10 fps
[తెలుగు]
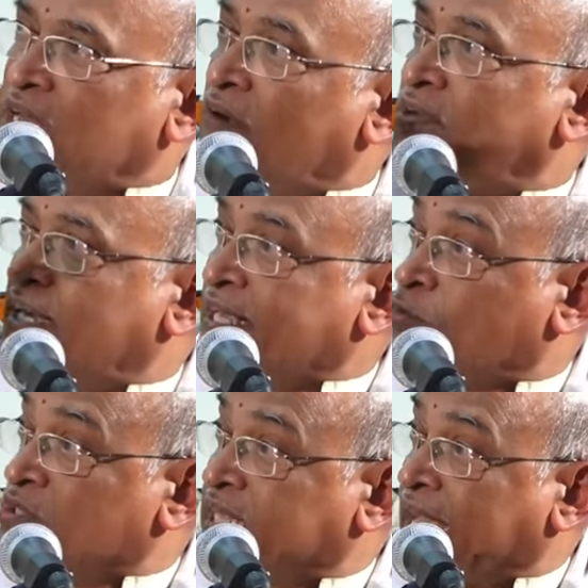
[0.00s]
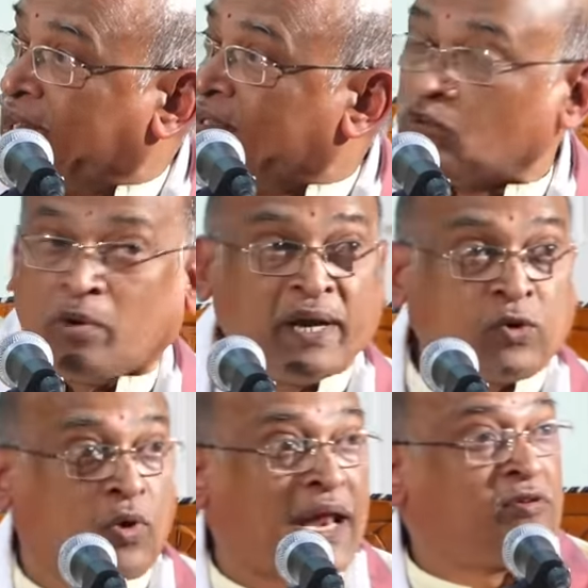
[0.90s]
ఆవిడ కంటే ఎక్కువ చేయాలి ఇందులో మళ్ళీ
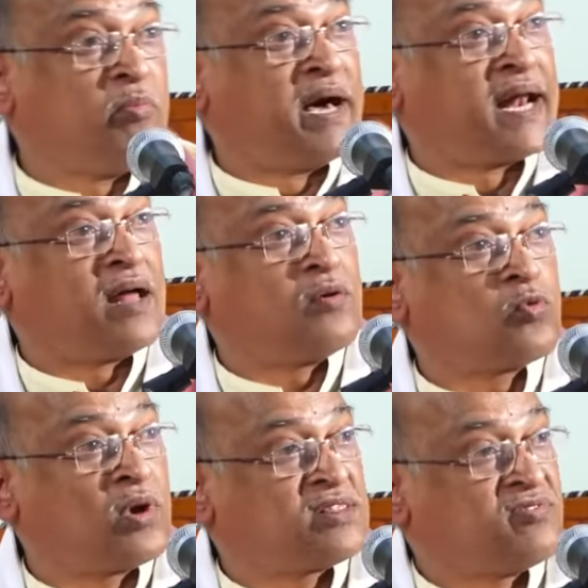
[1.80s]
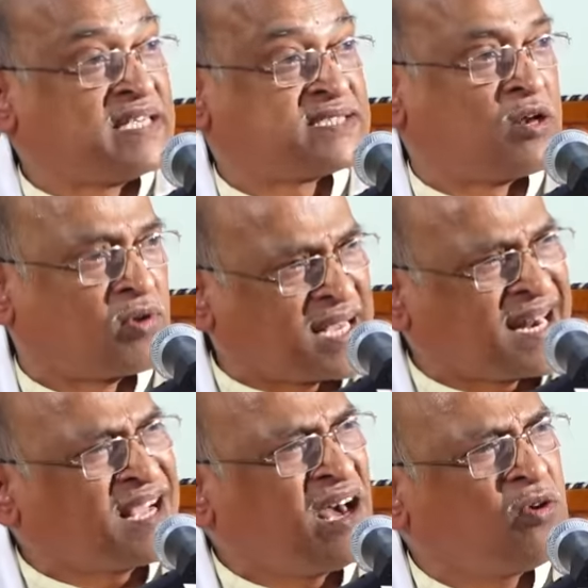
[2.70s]
కులాభిమానాలు కులద్వేషాలు
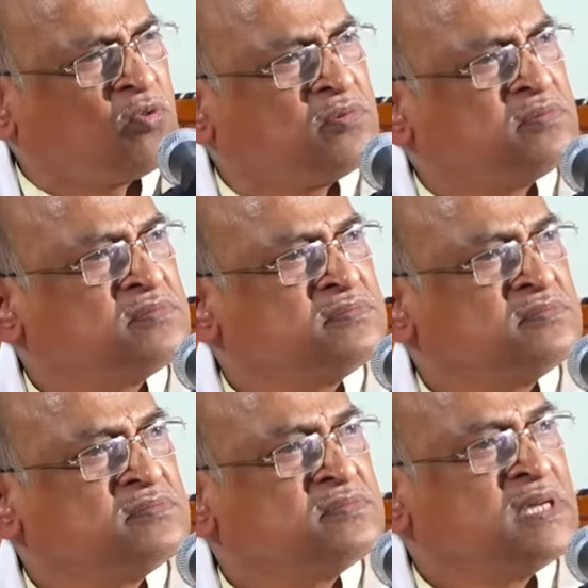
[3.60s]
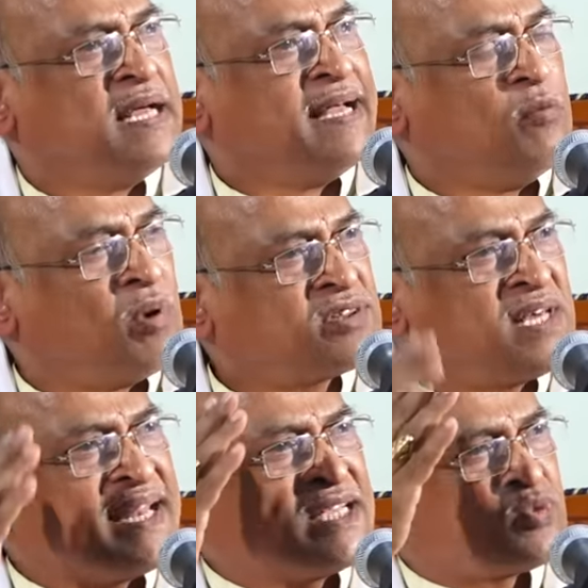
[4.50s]
రకరకాలు ఈ
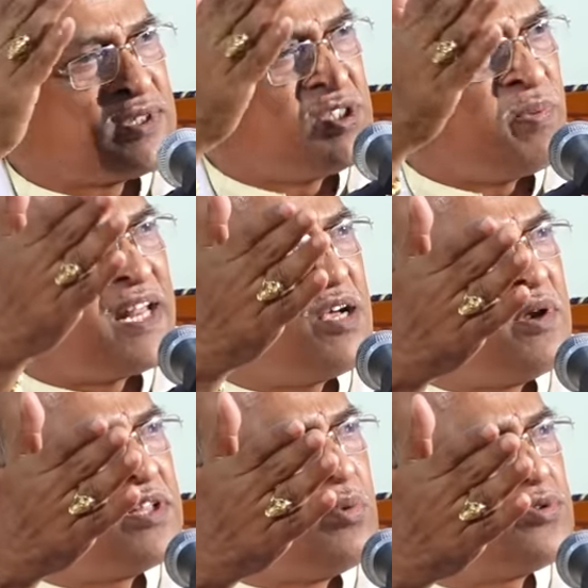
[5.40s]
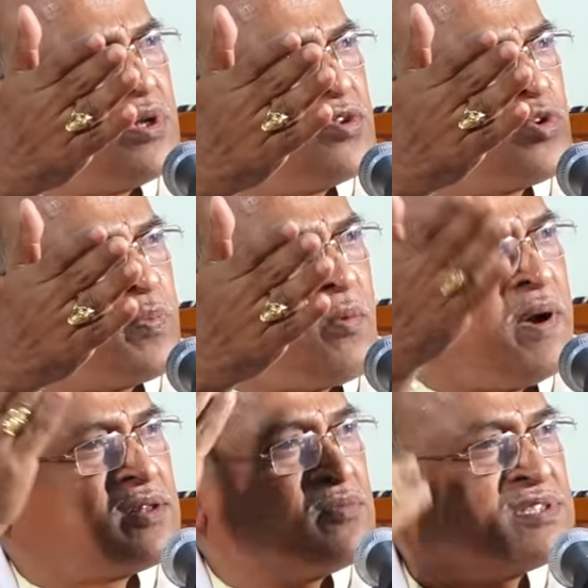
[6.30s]
మొత్తానికి స్వస్తి పలకమని చెబుతోంది
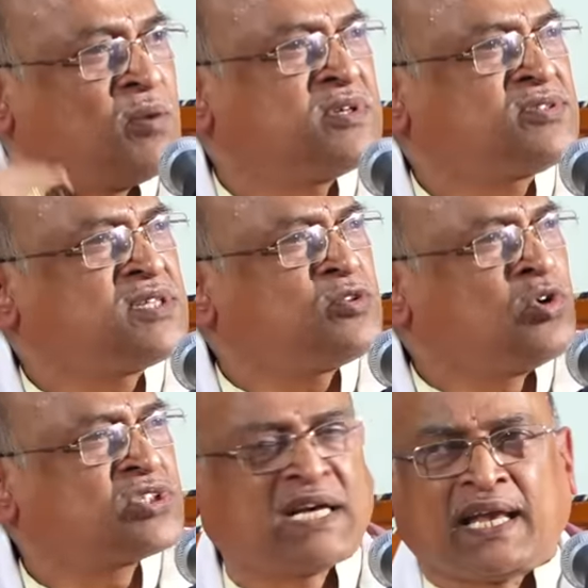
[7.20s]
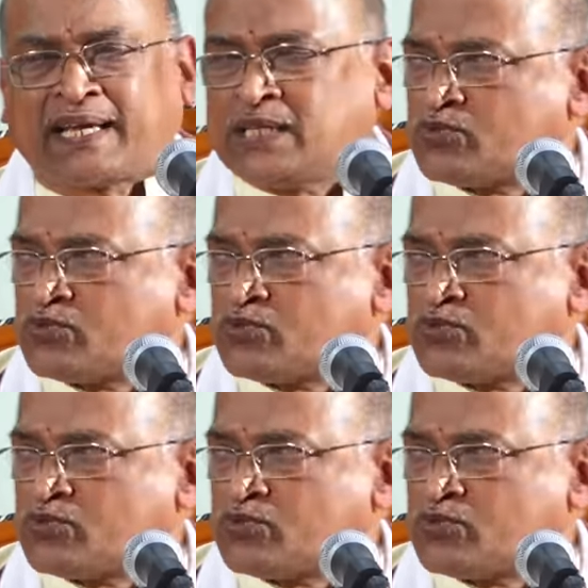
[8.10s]
సుప్రభాతం సమస్త దోషాలకి